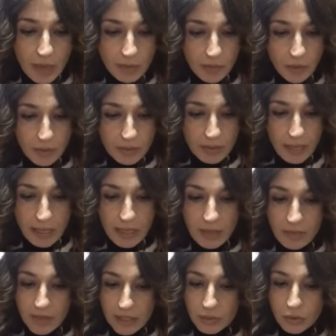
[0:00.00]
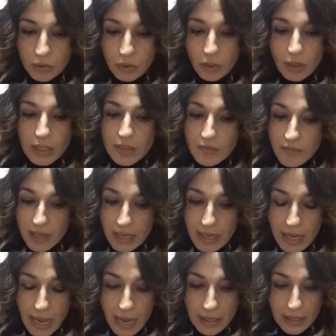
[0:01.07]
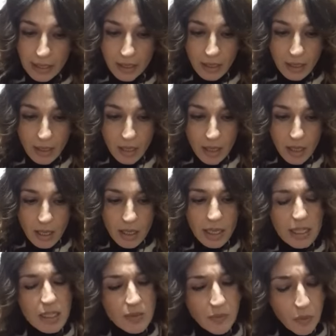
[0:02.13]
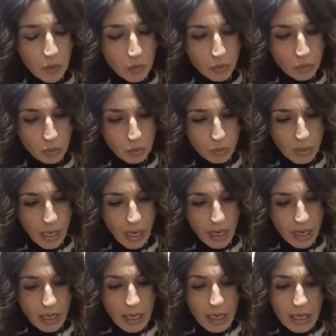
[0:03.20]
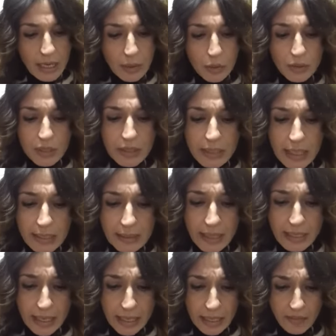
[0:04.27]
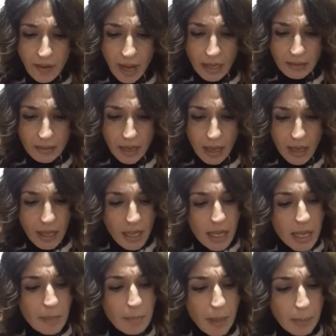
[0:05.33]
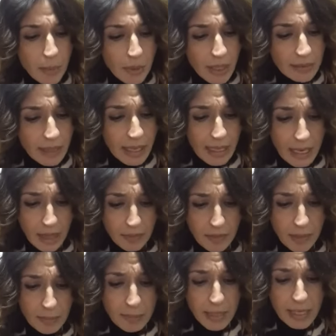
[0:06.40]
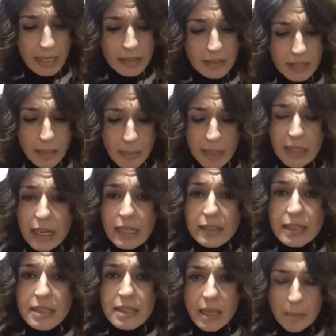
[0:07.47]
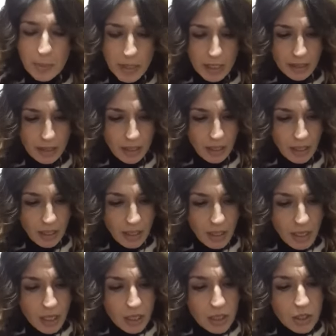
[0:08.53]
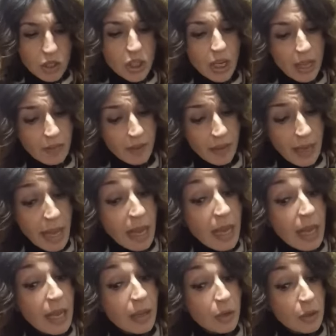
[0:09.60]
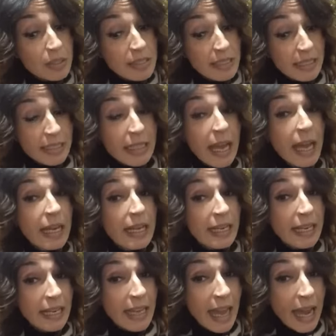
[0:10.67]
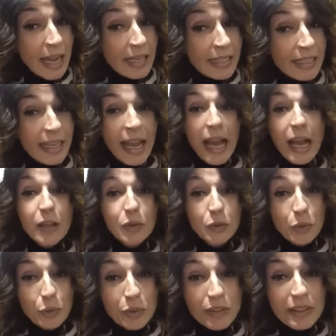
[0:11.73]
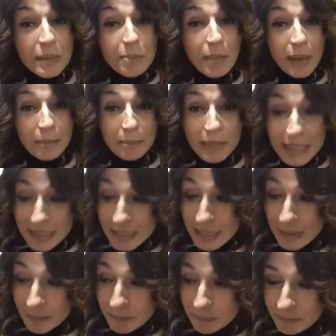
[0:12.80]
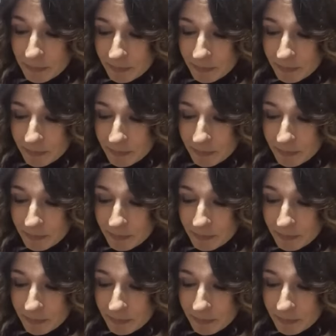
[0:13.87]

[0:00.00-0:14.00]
affrontare il vento invernale. Che sfortuna! La notte di Natale è arrivata e Babbo Natale ha la febbre e trema dalla testa ai piedi. Ce la farà a consegnare i regali a tutti i bambini?